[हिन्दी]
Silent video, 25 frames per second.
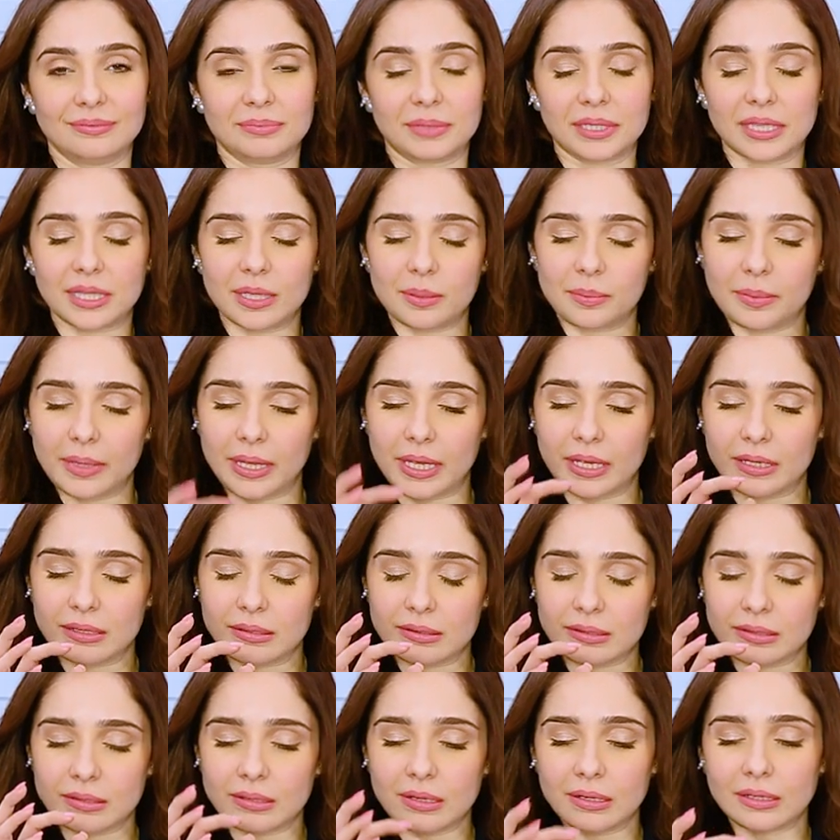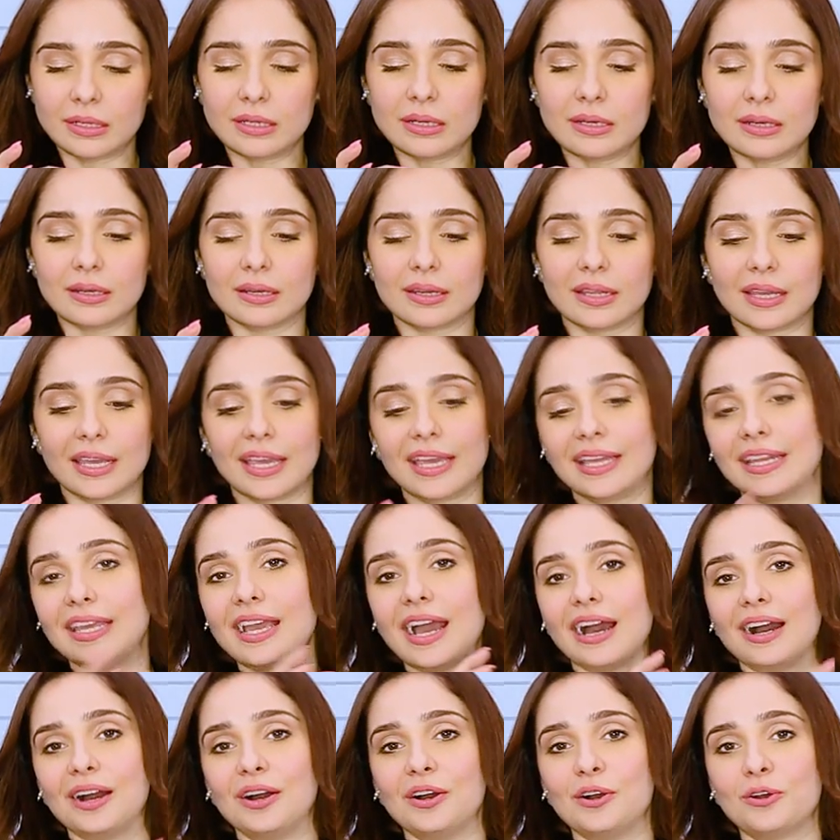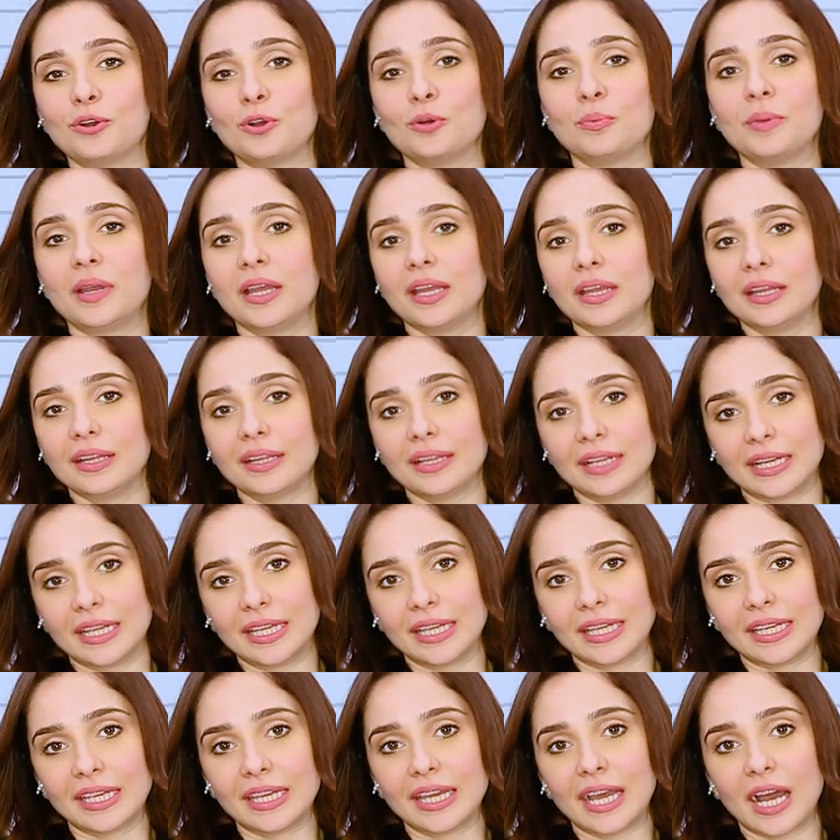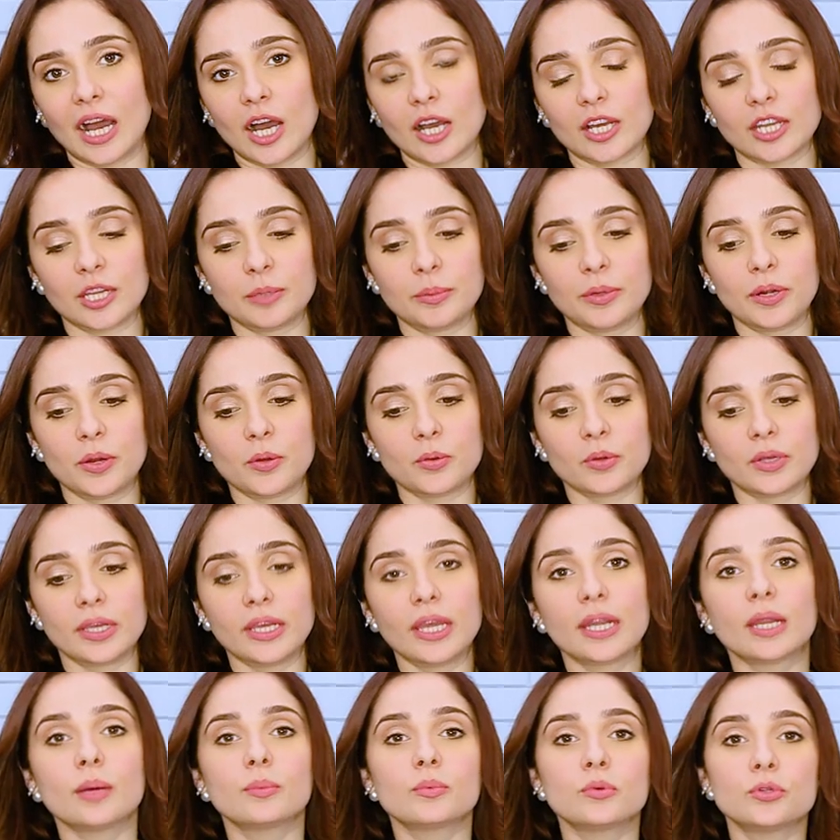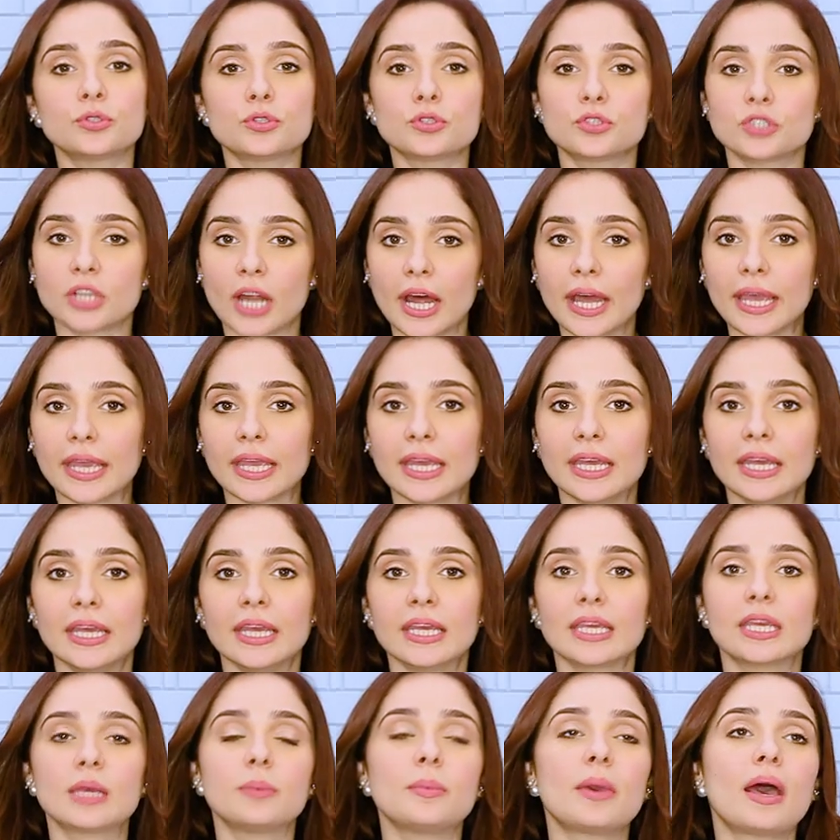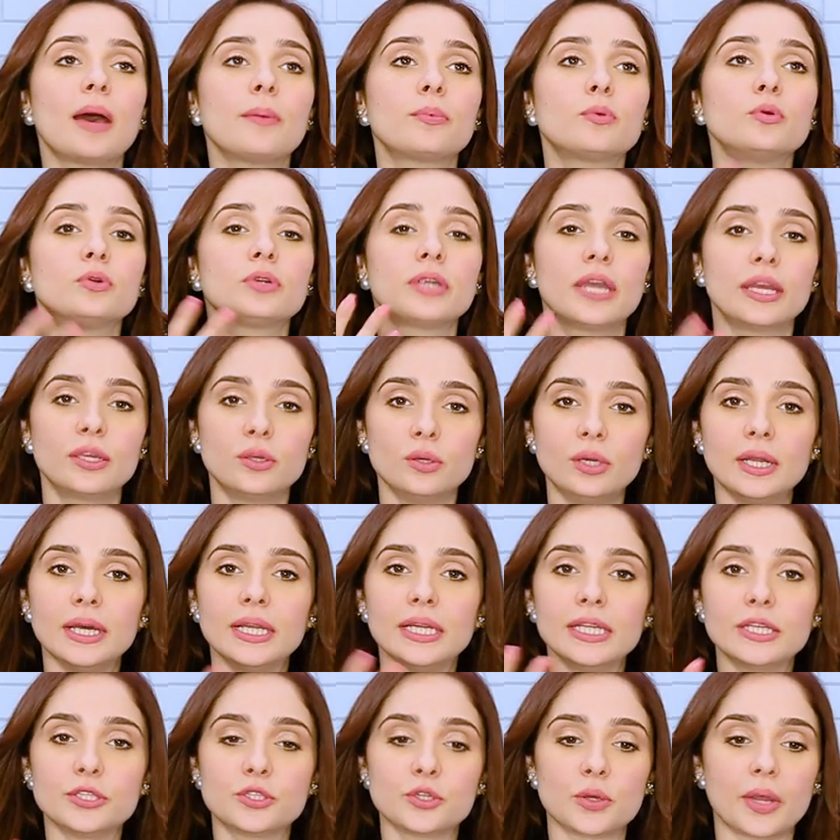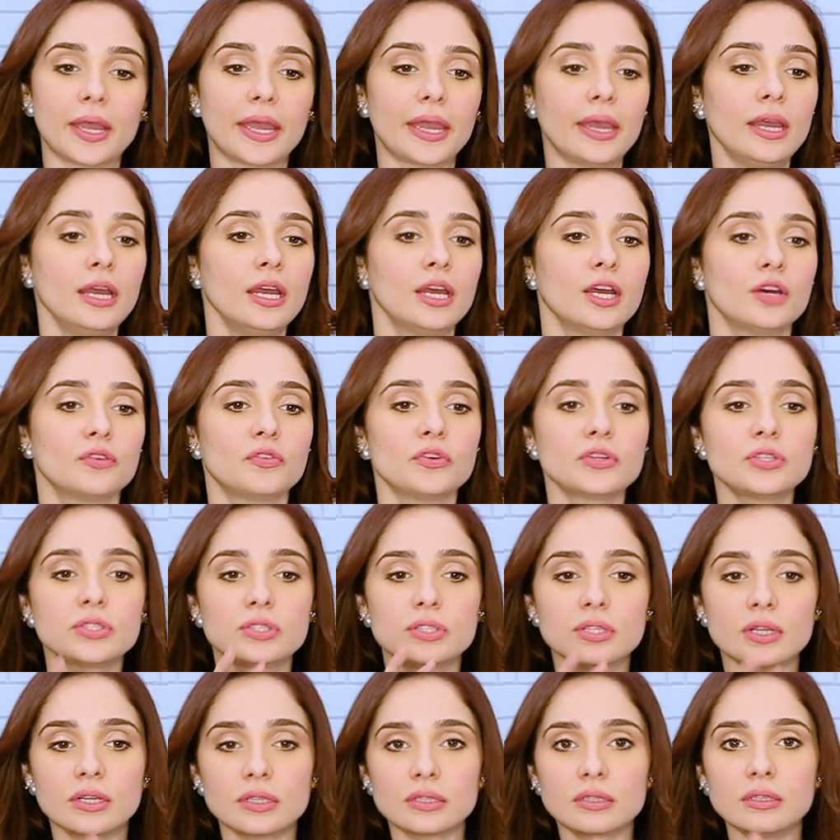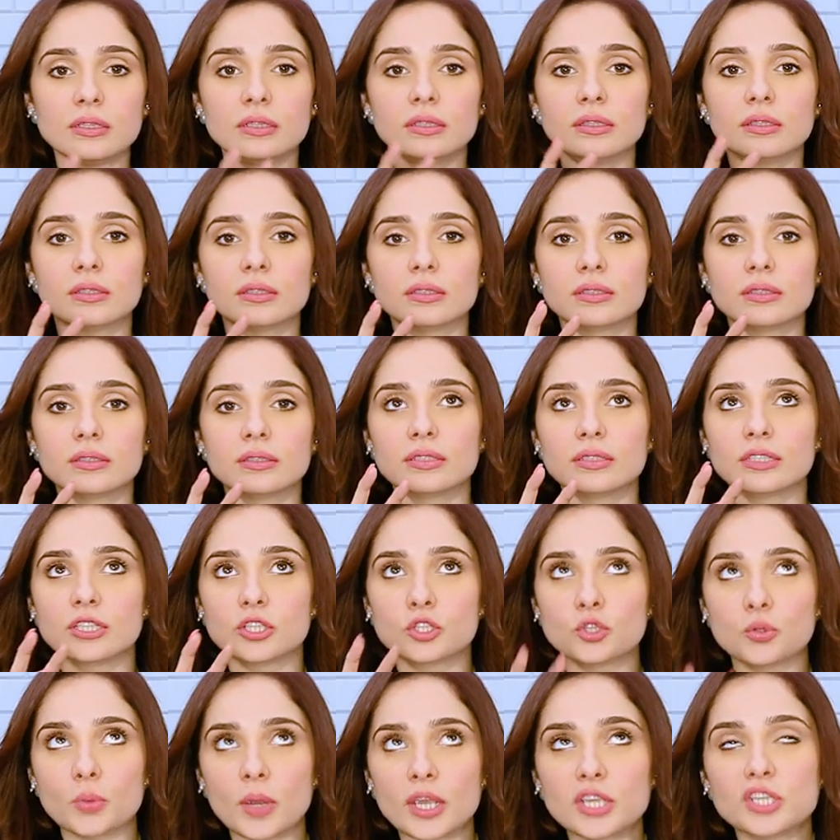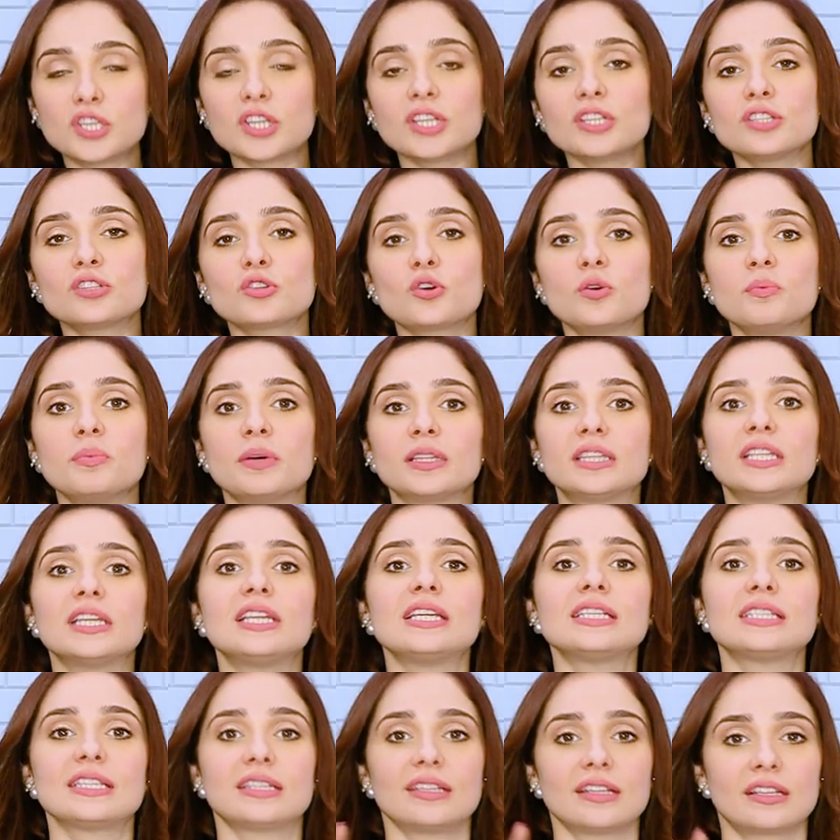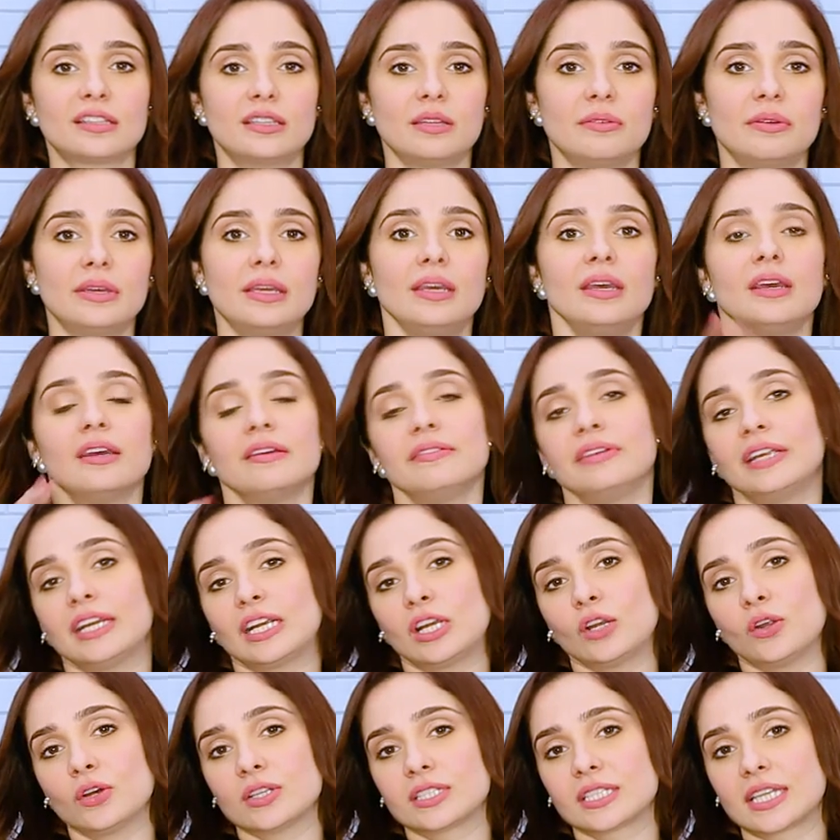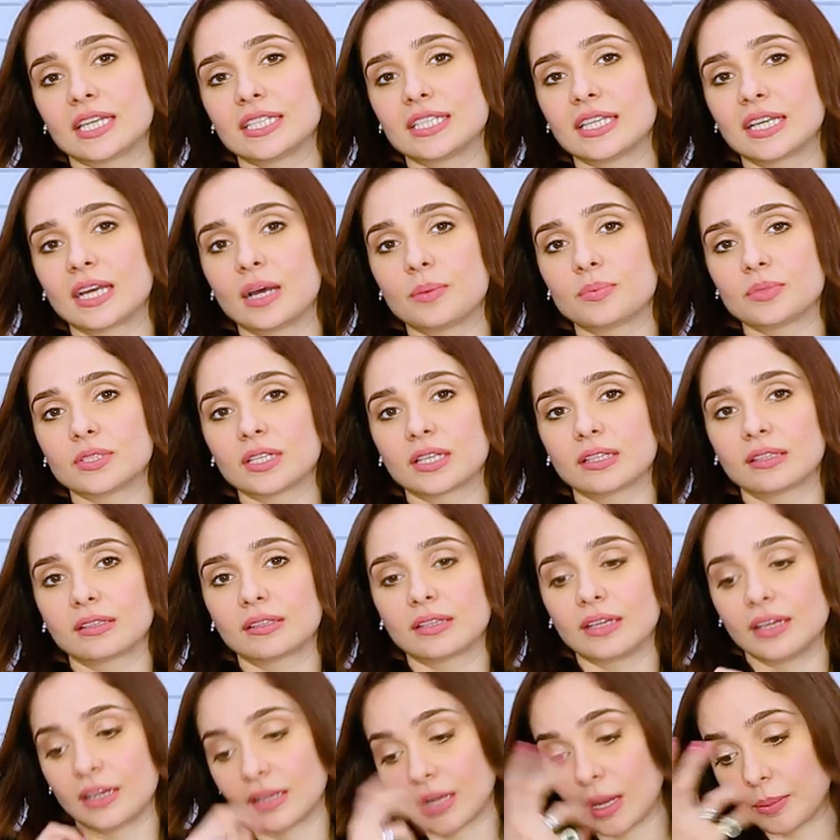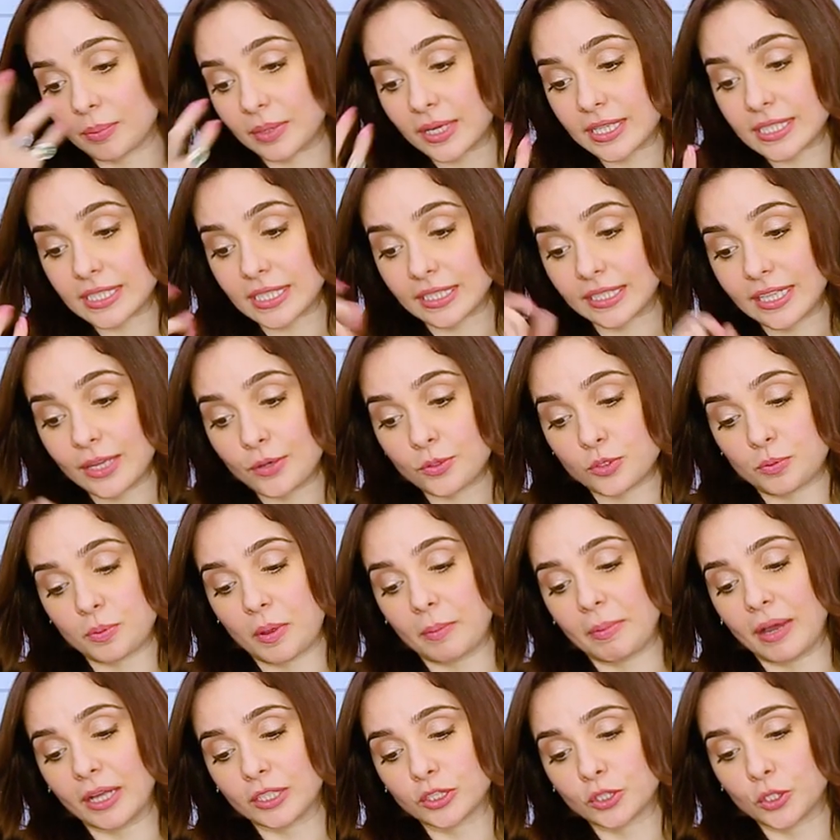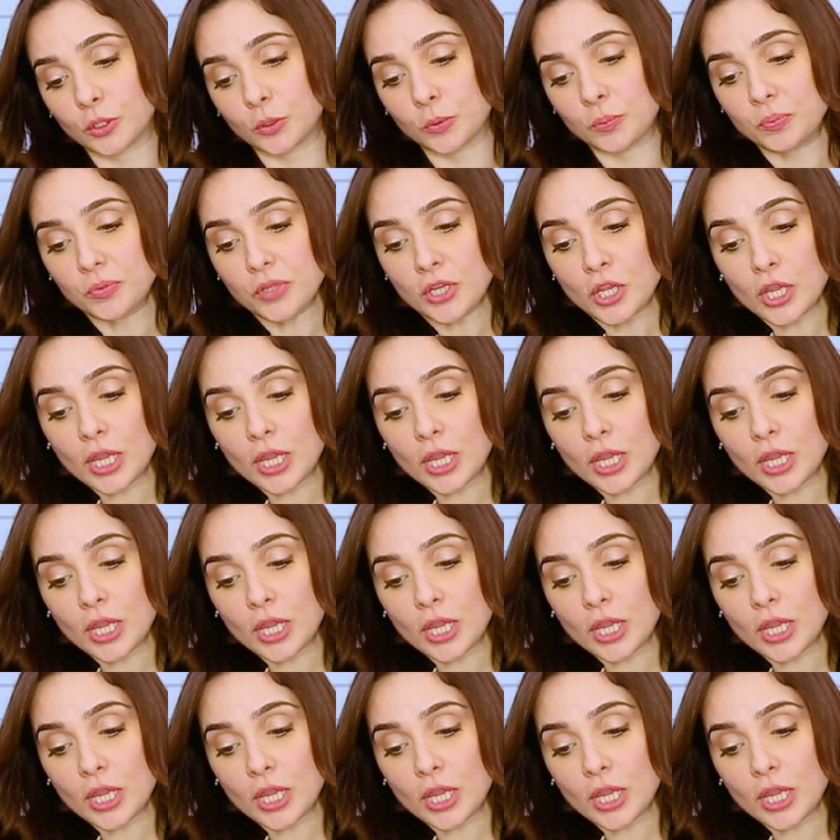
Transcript: मतलब एक सर्टन एरिया को मैं लेके आगे बढ़ूंगी एंड आई एम गोइंग टू ट्राई कि मैं आपको रेगुलरली जो है वो सर्टन सिचुएशंस को मद्देनजर रखते हुए वेट लॉस कैसे कम सक कम कर सकते हैं उस पर बात करूँ